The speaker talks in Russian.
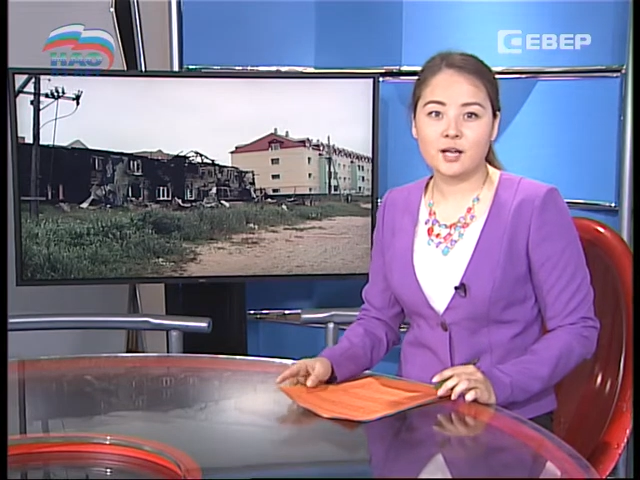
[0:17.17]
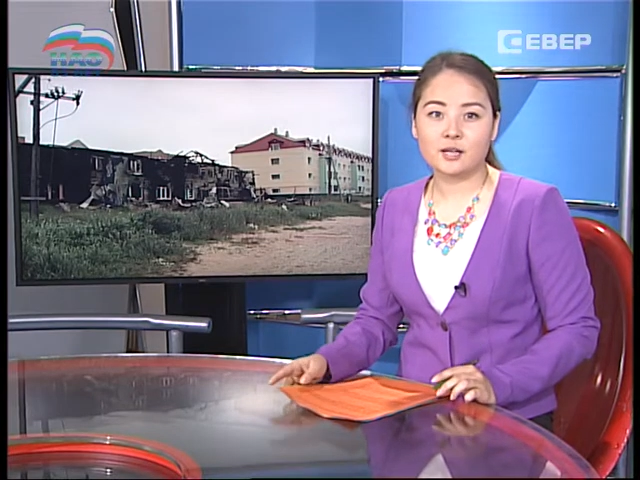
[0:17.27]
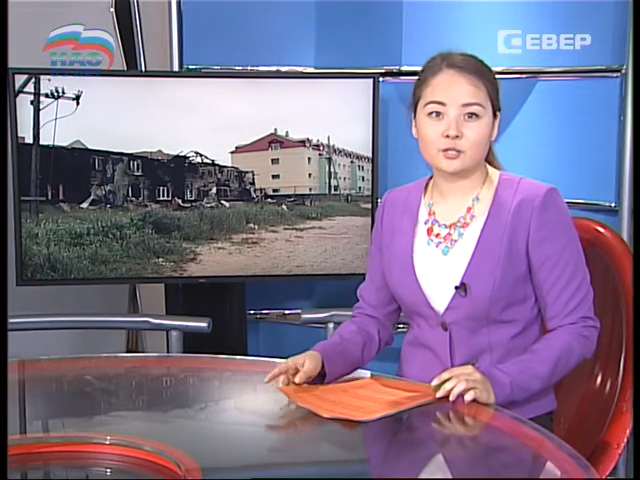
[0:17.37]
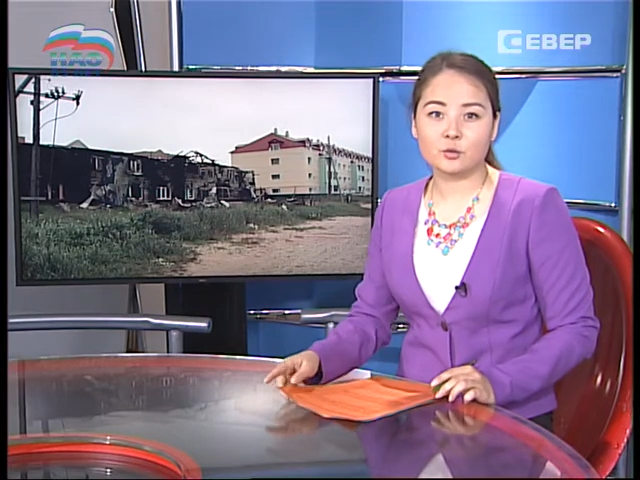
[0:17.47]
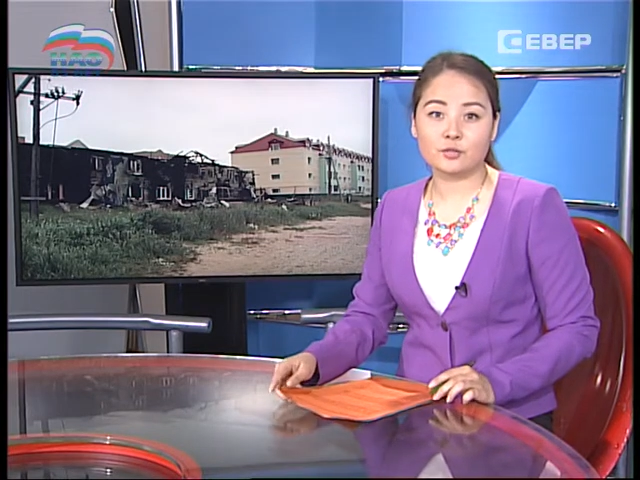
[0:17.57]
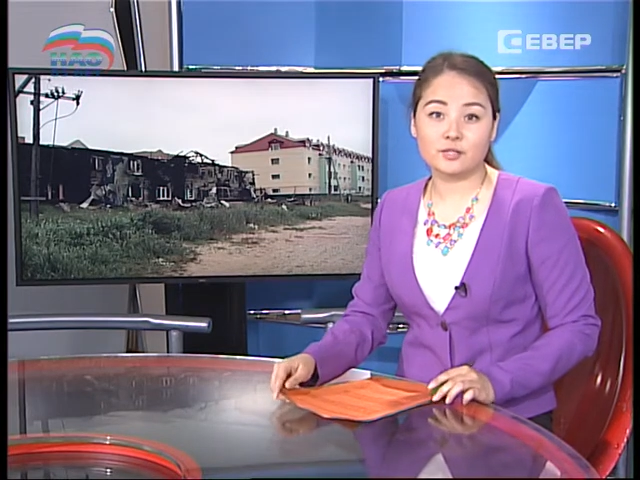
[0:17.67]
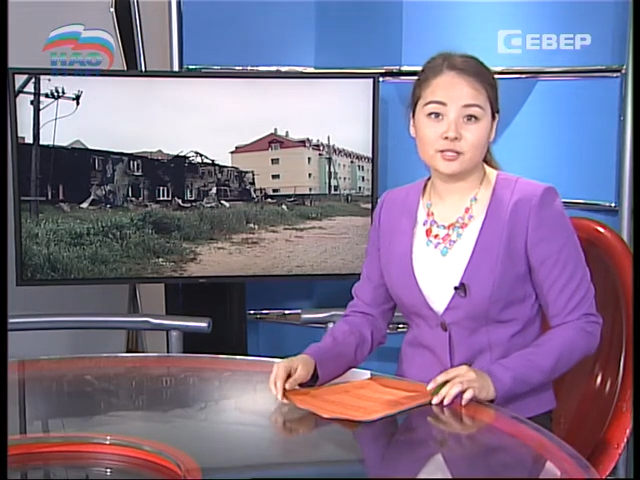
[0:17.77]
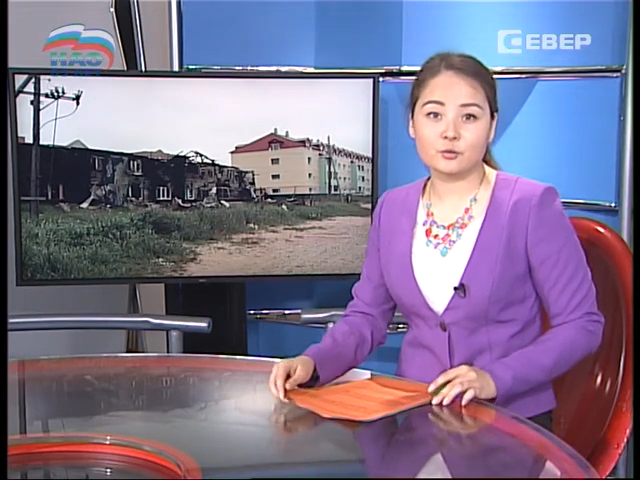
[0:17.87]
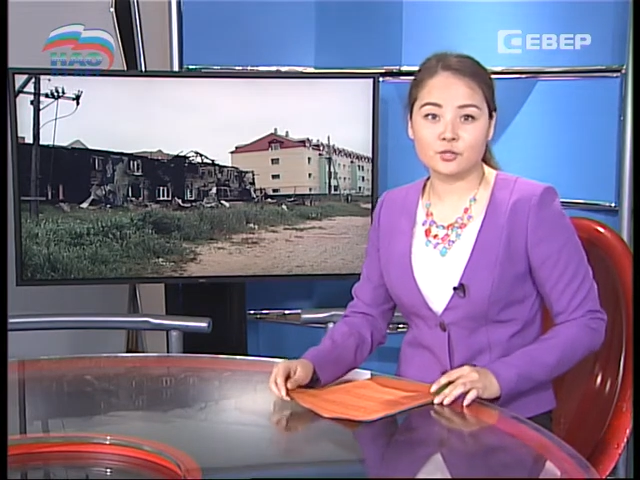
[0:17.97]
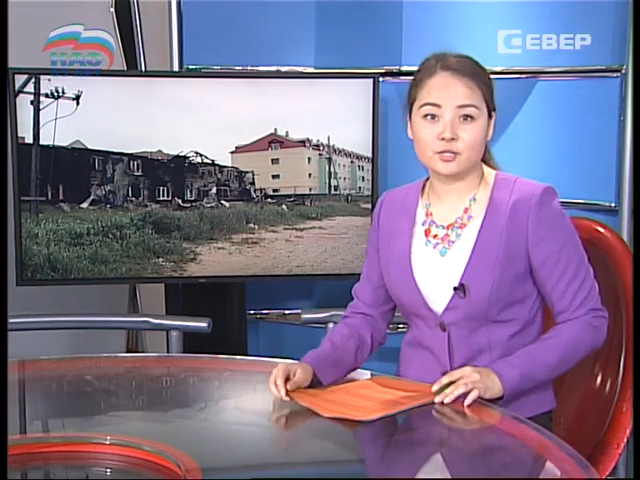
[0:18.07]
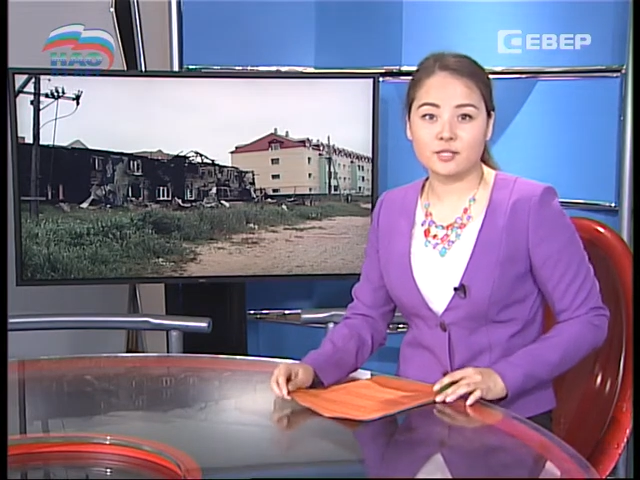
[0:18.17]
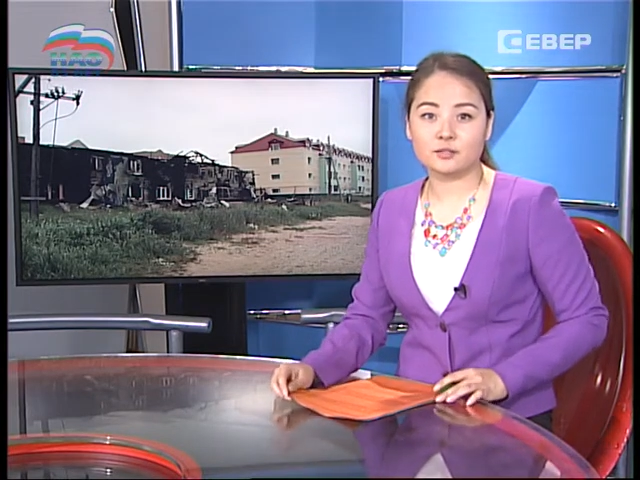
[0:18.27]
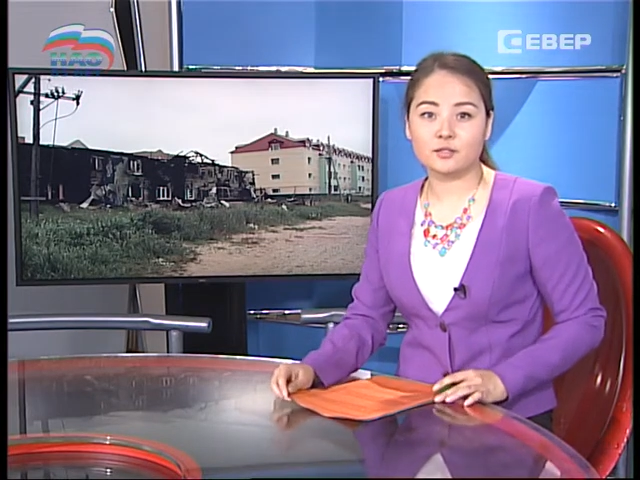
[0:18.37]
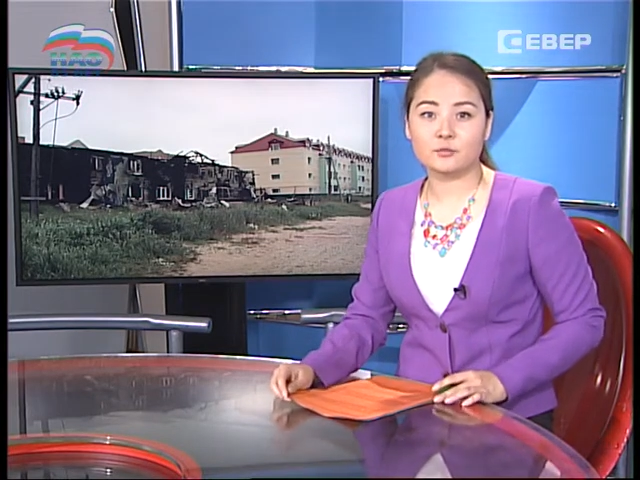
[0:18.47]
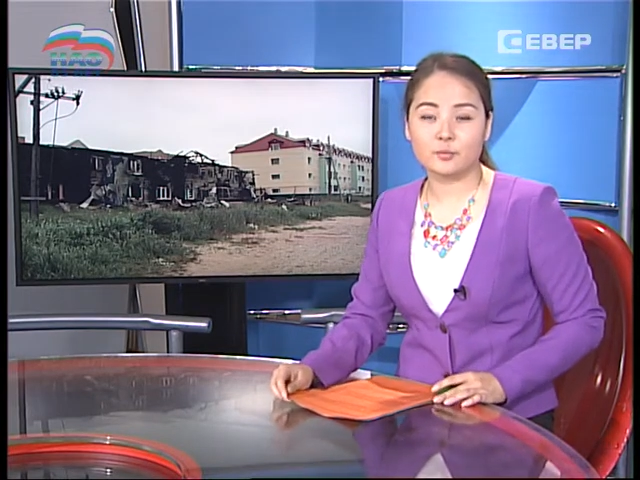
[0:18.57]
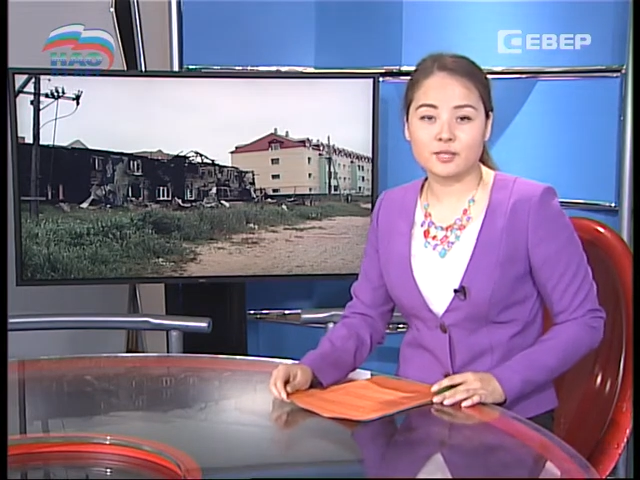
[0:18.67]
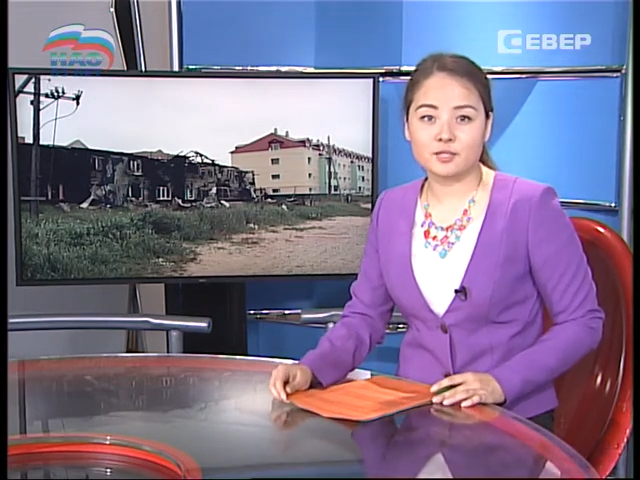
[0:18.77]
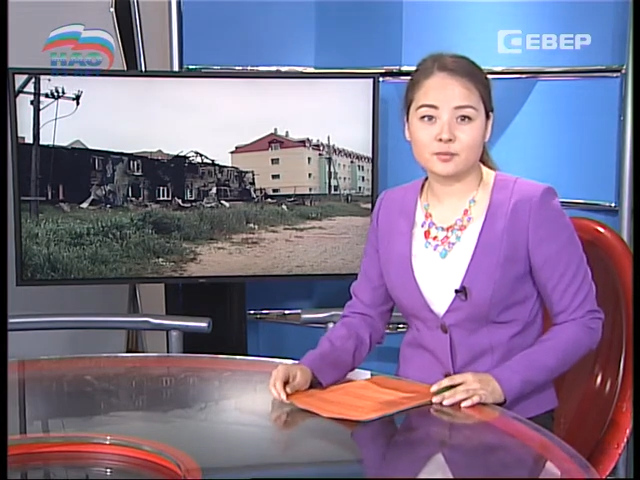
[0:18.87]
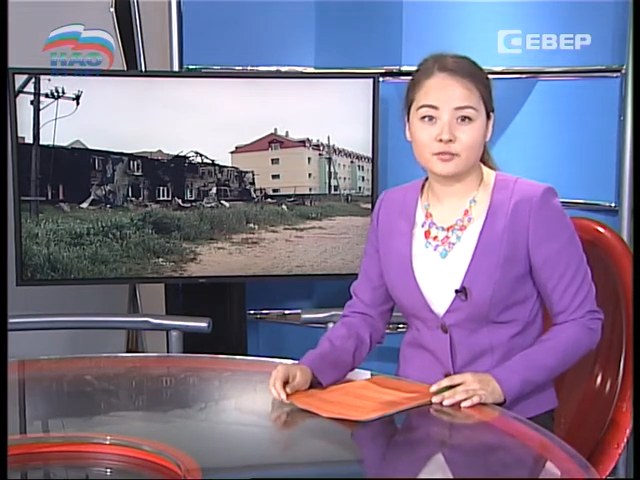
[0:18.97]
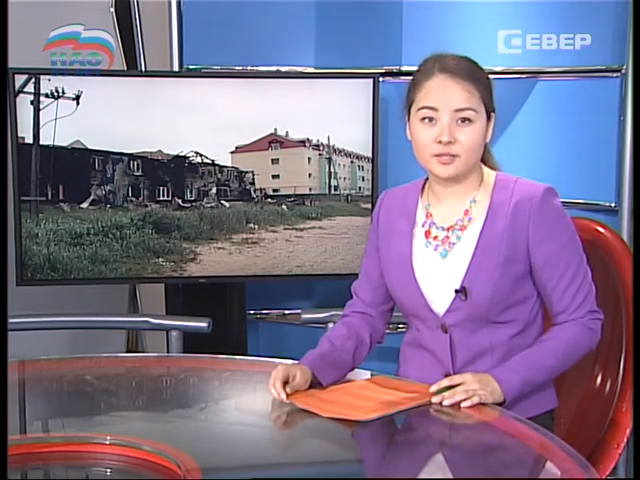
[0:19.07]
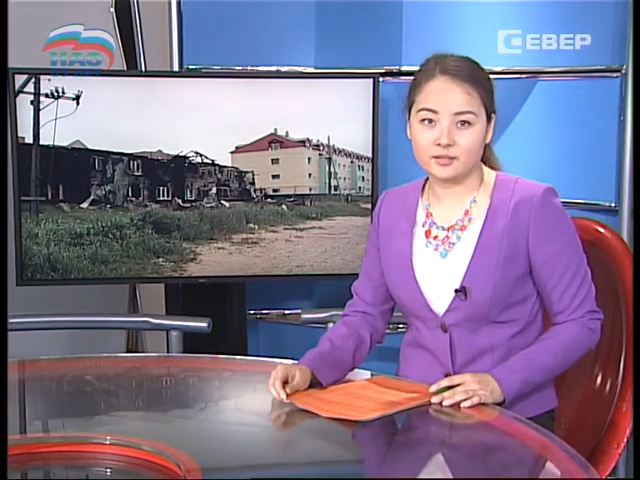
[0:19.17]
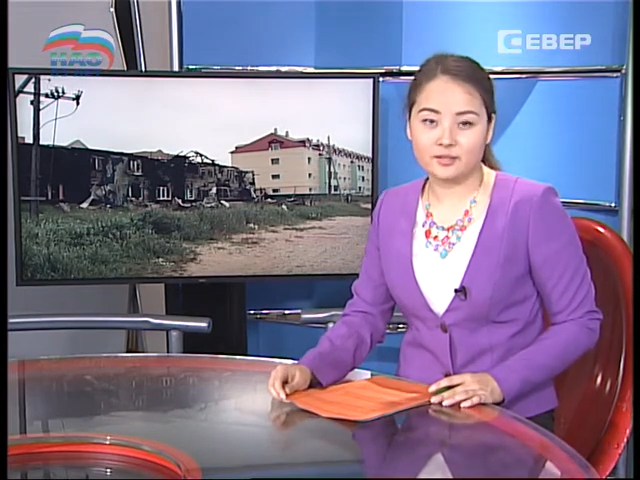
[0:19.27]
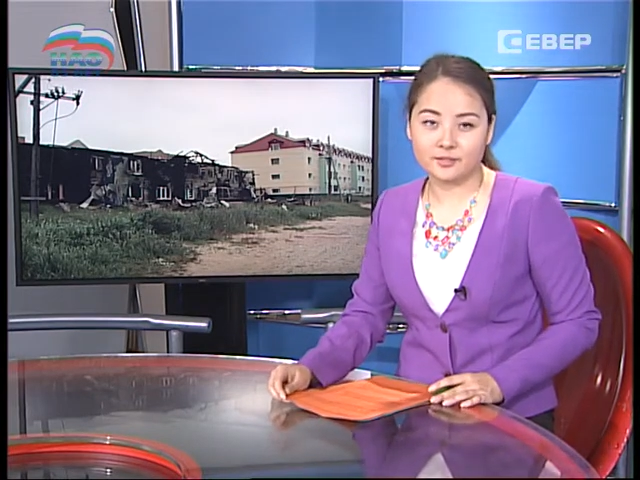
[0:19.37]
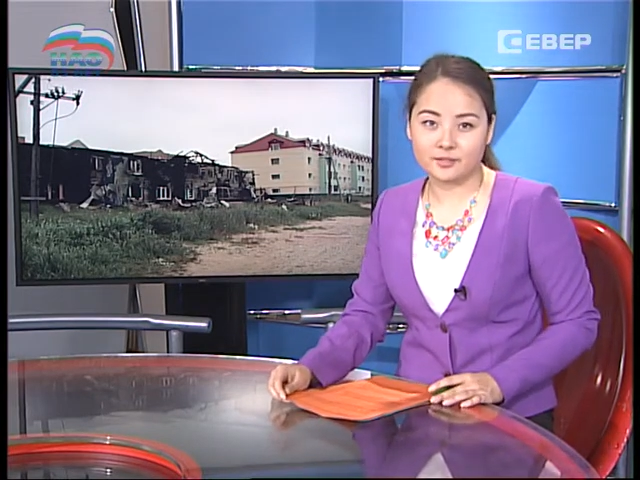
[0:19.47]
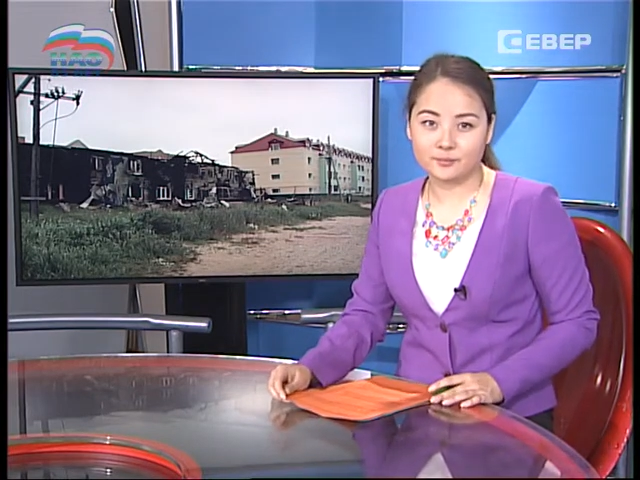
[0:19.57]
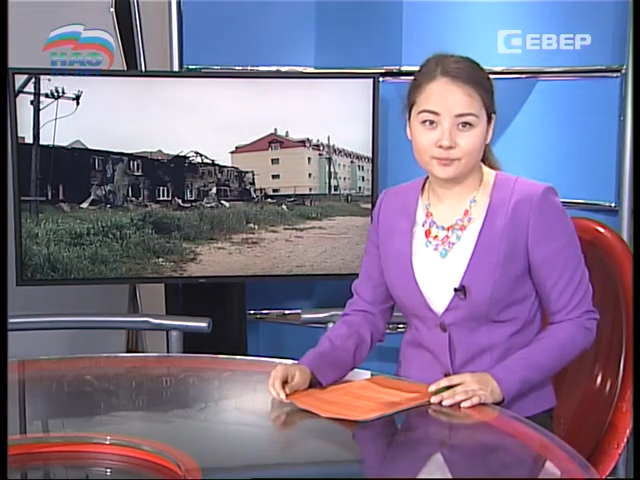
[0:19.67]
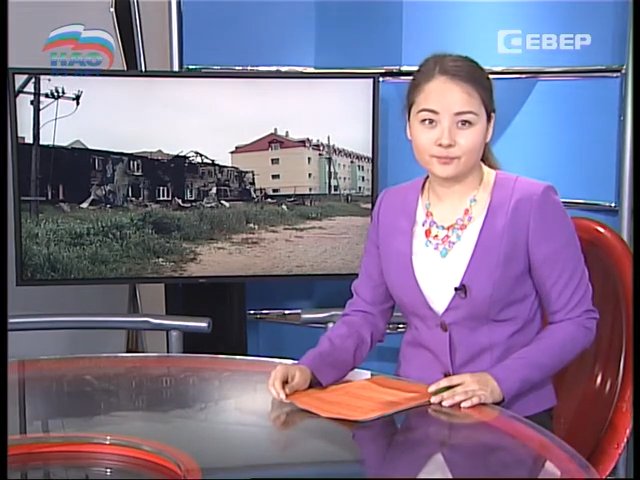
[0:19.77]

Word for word: К слову, дети уже сделали его местом своих игр.